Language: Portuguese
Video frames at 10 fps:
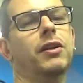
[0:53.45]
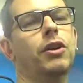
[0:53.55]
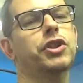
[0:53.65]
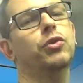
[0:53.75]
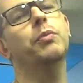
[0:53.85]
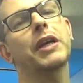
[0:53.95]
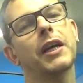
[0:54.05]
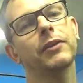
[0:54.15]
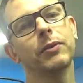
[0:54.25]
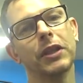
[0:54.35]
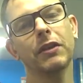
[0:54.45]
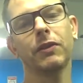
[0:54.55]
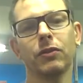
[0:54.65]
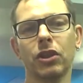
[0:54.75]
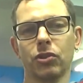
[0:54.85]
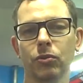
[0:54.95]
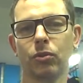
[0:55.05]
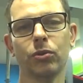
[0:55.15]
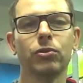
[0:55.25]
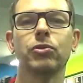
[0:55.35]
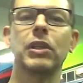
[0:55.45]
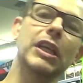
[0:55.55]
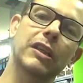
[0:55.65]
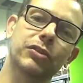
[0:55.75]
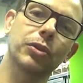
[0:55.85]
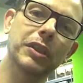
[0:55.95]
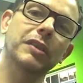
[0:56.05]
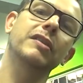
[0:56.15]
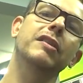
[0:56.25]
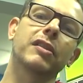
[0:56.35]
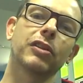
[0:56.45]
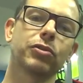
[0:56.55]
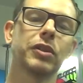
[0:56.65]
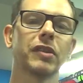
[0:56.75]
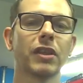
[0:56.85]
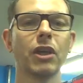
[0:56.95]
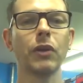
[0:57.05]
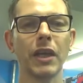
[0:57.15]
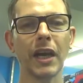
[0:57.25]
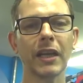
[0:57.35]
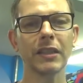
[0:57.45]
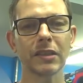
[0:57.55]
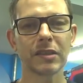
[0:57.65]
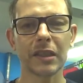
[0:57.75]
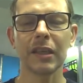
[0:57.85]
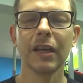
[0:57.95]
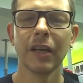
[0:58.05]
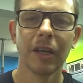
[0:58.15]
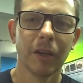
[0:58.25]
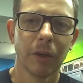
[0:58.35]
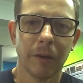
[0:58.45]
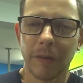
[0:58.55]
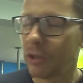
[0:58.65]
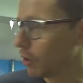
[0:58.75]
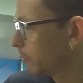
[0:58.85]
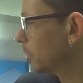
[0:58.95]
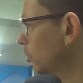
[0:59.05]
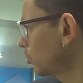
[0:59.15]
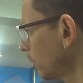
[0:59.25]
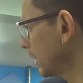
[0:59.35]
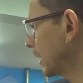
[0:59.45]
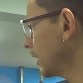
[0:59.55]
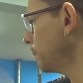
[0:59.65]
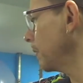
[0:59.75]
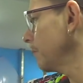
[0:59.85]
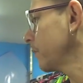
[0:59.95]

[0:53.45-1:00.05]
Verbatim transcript: loja no Mercado Livre. Eu deixo todos os links, todas as descrições aqui. Eu queria agradecer em nome de toda a equipe.